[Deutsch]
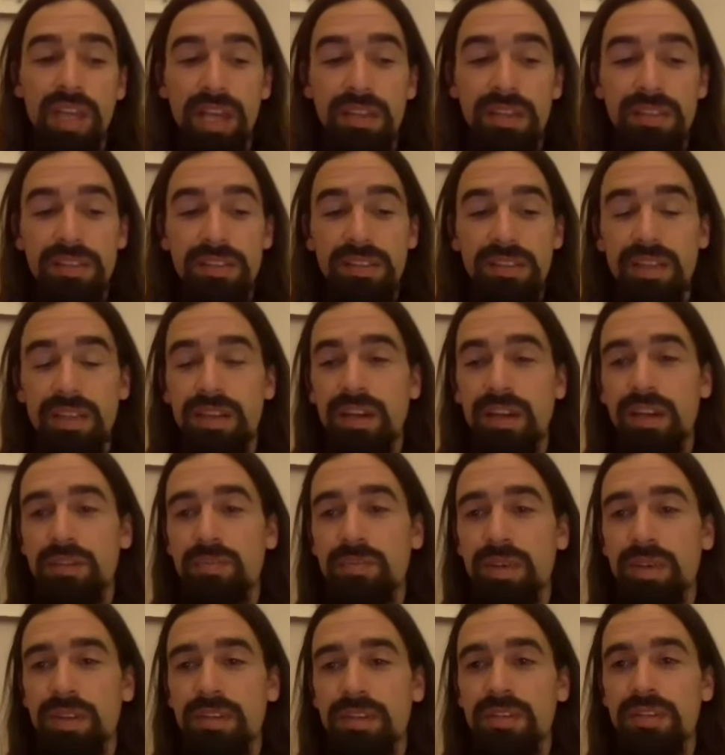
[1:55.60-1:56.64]
kennt, dann hat
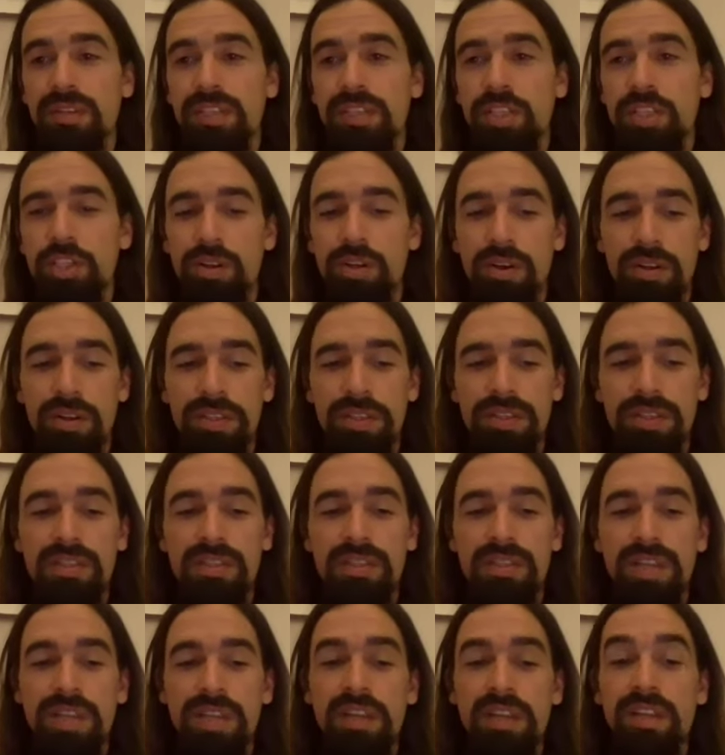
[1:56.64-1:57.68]
man die
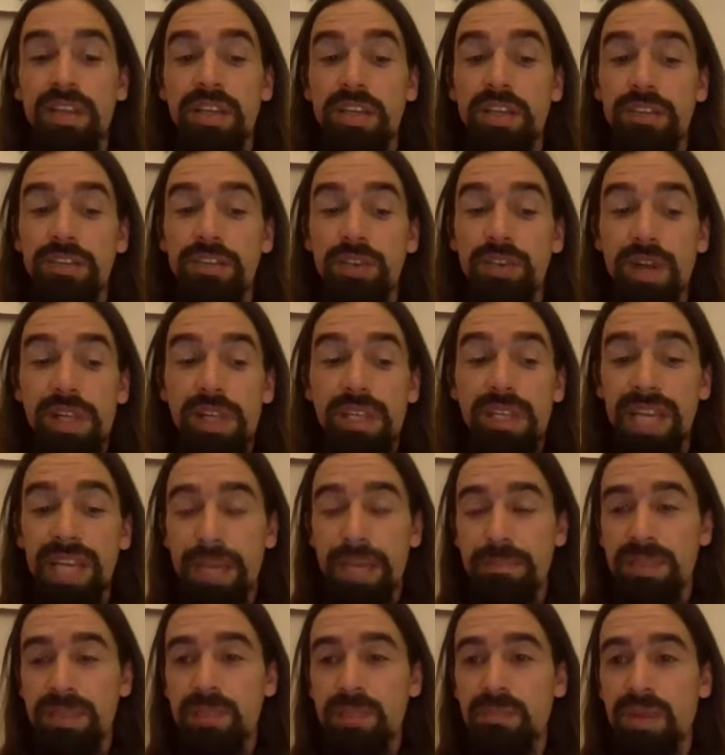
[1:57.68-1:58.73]
Chance, seinen individuellen
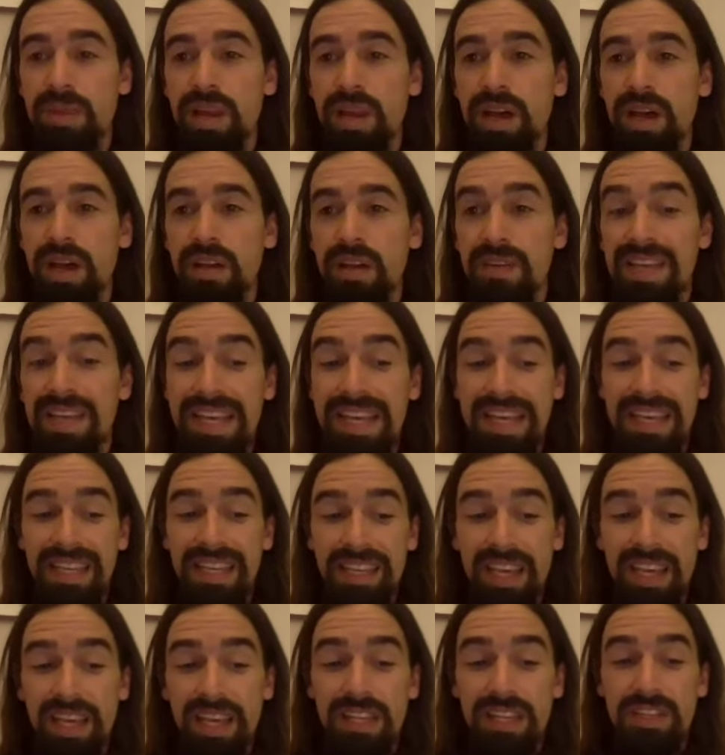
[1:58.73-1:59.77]
Lebensplan
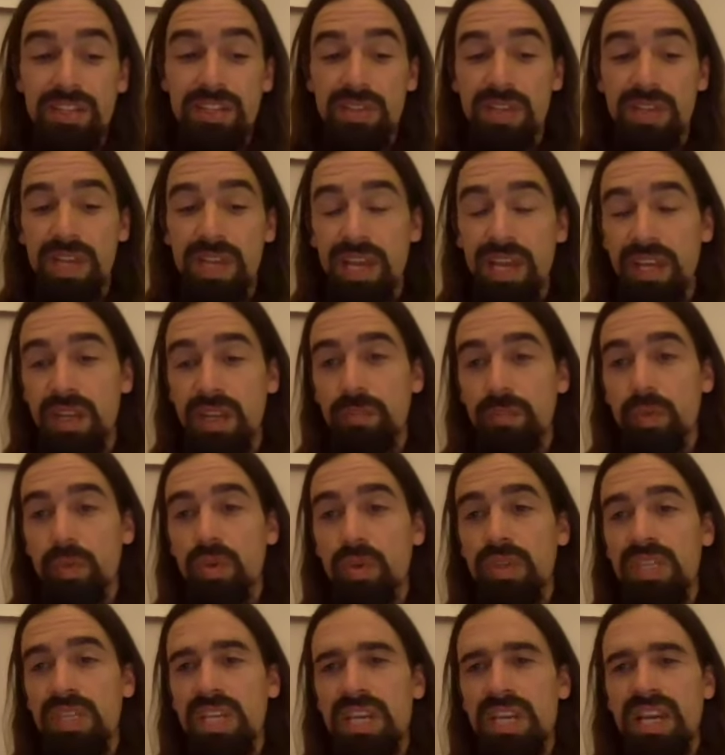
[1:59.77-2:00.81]
kennenzulernen.
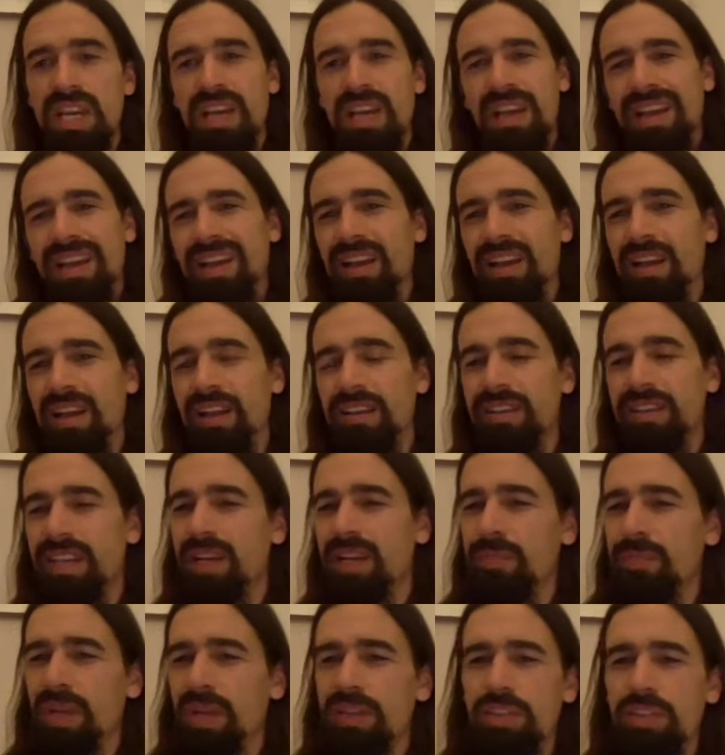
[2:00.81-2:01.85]
Und
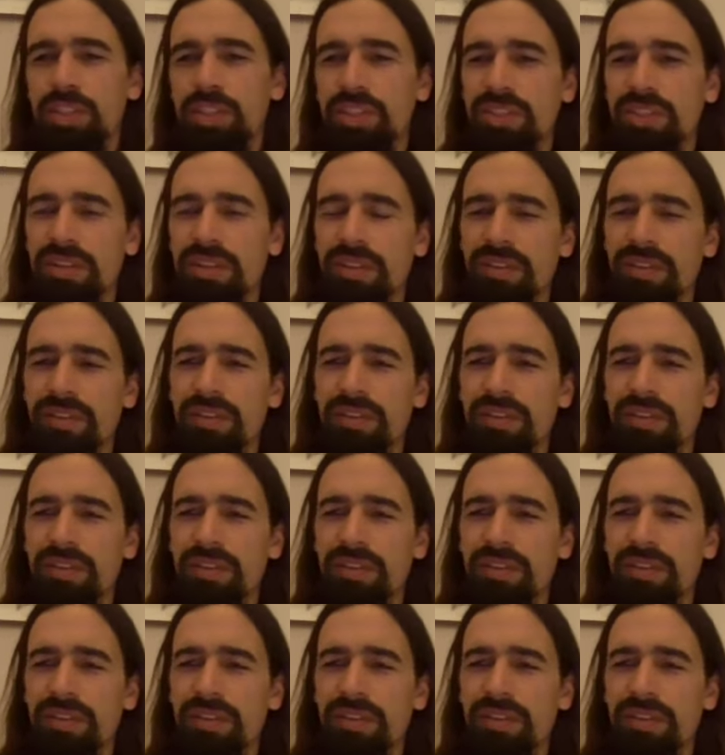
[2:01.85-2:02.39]
jeder Mensch